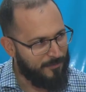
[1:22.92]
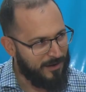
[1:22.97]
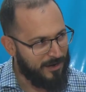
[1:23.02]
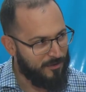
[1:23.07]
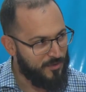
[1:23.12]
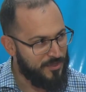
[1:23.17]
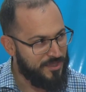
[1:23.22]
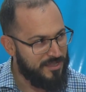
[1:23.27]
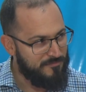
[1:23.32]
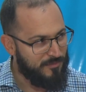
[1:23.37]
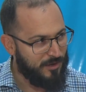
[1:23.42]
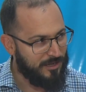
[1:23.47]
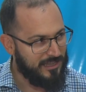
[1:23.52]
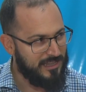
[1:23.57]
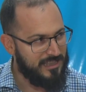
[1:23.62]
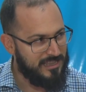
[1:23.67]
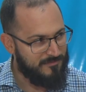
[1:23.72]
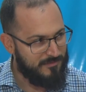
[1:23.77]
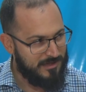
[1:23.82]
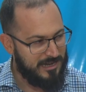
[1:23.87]
pregunta
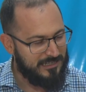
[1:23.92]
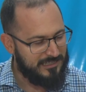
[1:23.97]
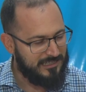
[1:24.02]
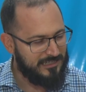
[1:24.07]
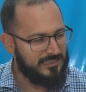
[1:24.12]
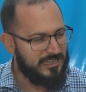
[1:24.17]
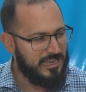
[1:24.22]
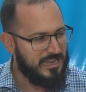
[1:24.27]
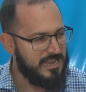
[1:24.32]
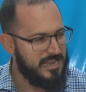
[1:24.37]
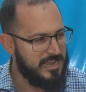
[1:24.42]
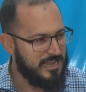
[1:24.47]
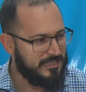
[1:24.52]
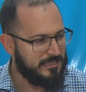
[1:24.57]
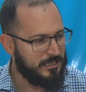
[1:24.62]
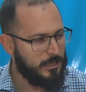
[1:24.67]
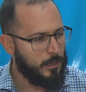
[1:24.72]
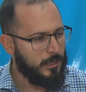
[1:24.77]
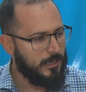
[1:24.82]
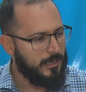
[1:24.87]
importante para hacerse ahí
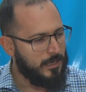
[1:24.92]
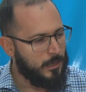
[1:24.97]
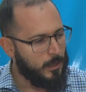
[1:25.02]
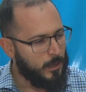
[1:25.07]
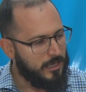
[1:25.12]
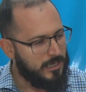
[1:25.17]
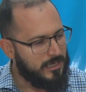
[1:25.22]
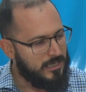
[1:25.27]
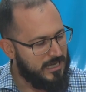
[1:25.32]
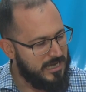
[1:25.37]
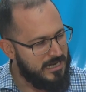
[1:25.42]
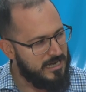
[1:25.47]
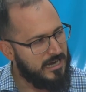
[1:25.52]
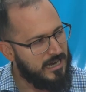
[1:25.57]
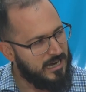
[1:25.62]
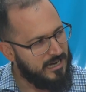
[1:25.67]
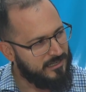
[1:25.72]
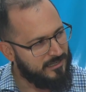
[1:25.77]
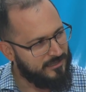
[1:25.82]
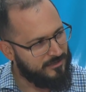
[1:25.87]
es, quién
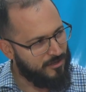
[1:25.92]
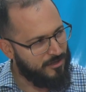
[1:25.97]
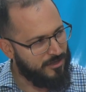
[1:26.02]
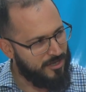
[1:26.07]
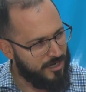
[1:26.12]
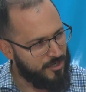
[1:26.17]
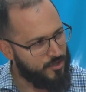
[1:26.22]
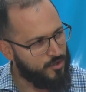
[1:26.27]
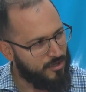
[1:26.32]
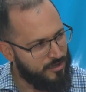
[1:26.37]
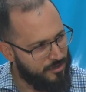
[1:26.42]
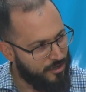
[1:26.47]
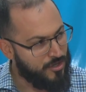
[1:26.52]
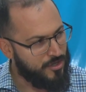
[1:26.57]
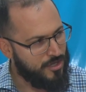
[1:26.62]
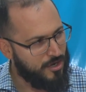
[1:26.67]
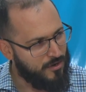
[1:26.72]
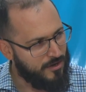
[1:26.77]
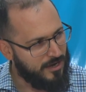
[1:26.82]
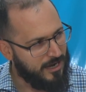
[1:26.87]
ejerce esos derechos y
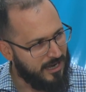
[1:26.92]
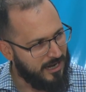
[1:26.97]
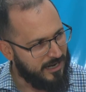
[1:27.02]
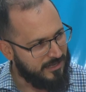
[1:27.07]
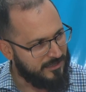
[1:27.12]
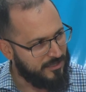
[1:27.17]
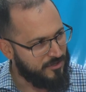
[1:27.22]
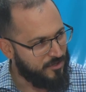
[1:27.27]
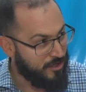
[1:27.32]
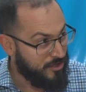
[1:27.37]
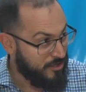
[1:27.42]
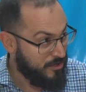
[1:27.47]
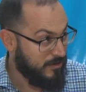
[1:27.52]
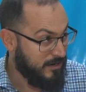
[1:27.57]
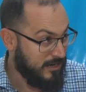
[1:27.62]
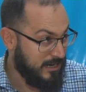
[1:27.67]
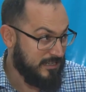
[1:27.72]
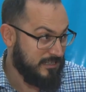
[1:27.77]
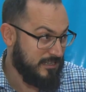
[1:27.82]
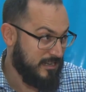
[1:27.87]
dónde los ejercen. ¿Dónde
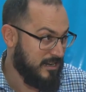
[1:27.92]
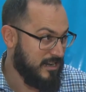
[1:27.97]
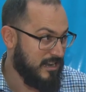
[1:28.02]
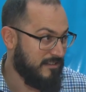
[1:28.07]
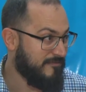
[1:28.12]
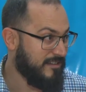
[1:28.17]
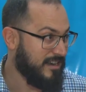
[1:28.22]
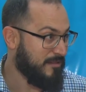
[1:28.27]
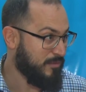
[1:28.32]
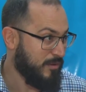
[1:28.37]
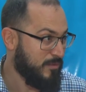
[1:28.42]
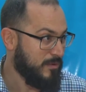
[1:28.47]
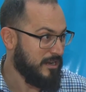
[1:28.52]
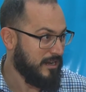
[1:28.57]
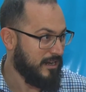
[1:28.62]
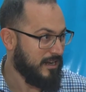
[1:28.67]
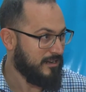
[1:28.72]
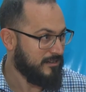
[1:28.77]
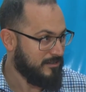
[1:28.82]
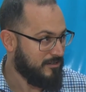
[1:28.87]
los ejercen? En la esfera
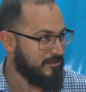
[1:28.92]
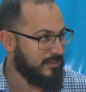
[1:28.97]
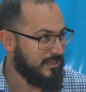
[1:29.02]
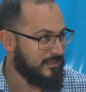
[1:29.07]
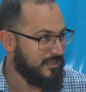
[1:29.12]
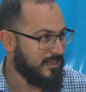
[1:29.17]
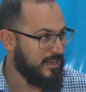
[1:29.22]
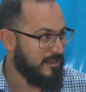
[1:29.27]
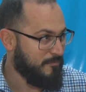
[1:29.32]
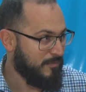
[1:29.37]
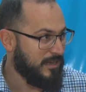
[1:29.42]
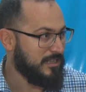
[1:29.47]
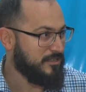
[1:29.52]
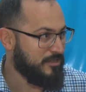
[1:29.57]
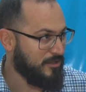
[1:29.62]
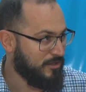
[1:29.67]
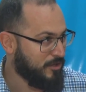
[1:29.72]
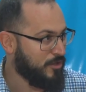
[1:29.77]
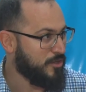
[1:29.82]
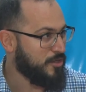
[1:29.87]
pública, ¿no? que es el
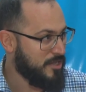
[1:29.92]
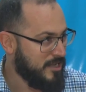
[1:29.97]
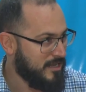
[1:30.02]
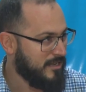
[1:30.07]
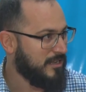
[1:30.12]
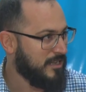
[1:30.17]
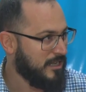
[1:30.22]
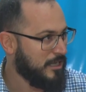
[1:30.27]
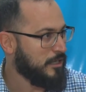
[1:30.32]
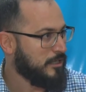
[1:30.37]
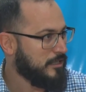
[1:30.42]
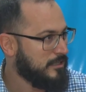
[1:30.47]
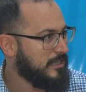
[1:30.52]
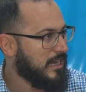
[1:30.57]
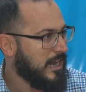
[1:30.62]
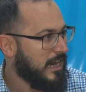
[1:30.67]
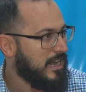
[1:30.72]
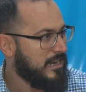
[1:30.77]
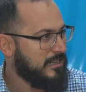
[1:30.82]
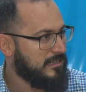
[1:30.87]
espacio donde se
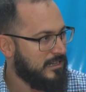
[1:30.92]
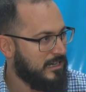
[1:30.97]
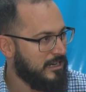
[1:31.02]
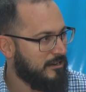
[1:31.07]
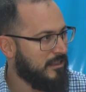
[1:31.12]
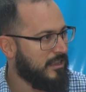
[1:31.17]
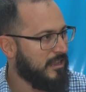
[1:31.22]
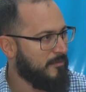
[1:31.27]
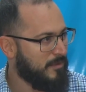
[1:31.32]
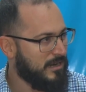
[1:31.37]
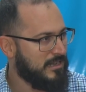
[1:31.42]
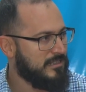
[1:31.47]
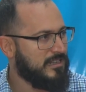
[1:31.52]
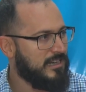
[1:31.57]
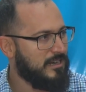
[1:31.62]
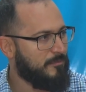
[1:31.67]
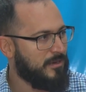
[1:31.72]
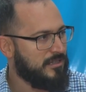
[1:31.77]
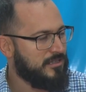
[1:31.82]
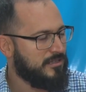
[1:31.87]
ejerce la libertad de prensa,
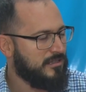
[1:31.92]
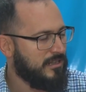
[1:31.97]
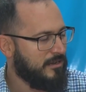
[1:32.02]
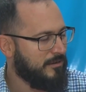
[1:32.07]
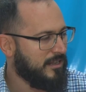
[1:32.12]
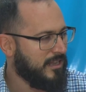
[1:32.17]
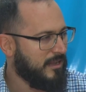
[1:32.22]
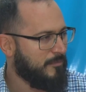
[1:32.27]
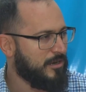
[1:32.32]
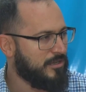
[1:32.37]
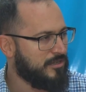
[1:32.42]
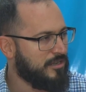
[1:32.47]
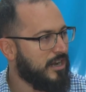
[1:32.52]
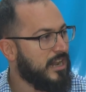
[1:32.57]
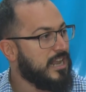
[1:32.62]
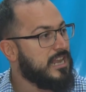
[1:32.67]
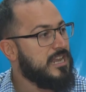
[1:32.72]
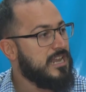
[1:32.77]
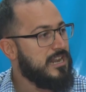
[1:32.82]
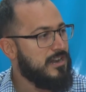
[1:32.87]
la libertad de expresión.
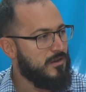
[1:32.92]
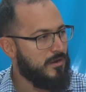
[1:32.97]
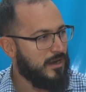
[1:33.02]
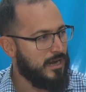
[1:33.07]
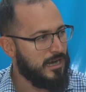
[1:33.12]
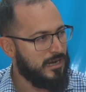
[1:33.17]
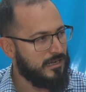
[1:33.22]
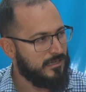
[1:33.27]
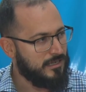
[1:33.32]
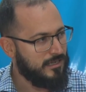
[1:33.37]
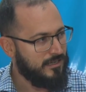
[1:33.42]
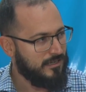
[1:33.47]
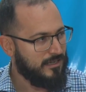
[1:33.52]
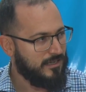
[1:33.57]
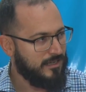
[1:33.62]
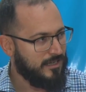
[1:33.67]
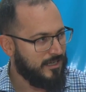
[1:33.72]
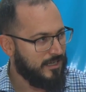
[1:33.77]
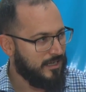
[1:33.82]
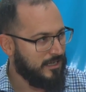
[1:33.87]
¿quién lo ejerce?
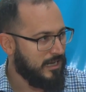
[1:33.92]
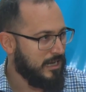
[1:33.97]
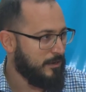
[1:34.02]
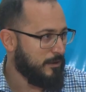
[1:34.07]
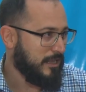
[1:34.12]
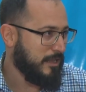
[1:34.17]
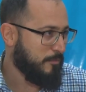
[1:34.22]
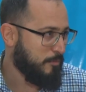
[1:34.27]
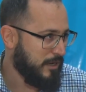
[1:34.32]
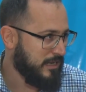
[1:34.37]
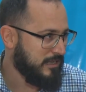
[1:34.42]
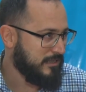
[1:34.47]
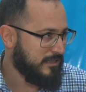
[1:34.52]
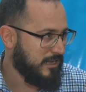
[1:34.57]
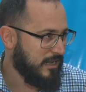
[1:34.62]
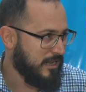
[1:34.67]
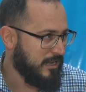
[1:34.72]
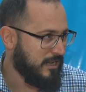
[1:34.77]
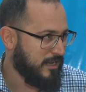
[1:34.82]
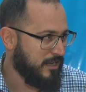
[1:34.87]
La libertad de
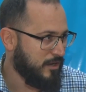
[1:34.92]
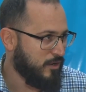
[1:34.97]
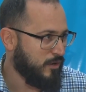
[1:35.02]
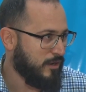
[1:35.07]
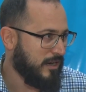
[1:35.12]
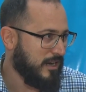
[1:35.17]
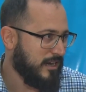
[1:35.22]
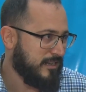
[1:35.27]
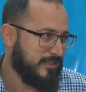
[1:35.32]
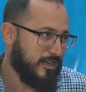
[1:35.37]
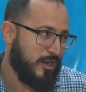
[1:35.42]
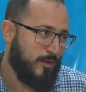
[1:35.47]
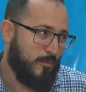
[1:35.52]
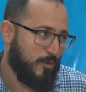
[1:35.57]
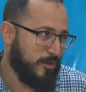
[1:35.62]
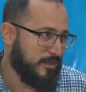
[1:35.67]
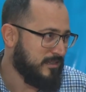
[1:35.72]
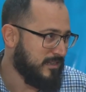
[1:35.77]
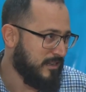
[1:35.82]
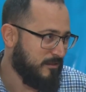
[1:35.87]
prensa lo ejerce,
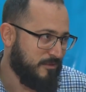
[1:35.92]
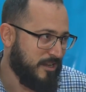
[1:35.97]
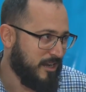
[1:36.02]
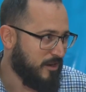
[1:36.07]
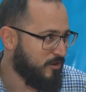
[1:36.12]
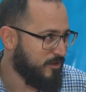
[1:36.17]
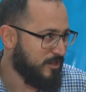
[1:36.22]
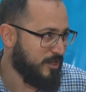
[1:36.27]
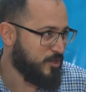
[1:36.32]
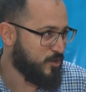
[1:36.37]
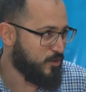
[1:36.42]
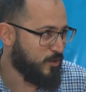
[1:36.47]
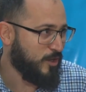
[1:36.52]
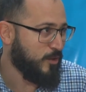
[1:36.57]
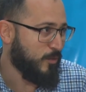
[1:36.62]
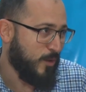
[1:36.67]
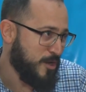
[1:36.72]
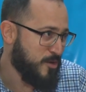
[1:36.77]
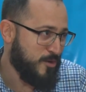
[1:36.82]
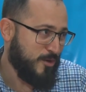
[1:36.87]
como dice el viejo dicho, el
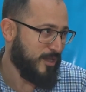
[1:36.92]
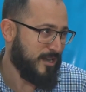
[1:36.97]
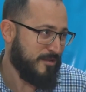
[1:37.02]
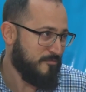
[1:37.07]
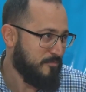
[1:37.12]
dueño de la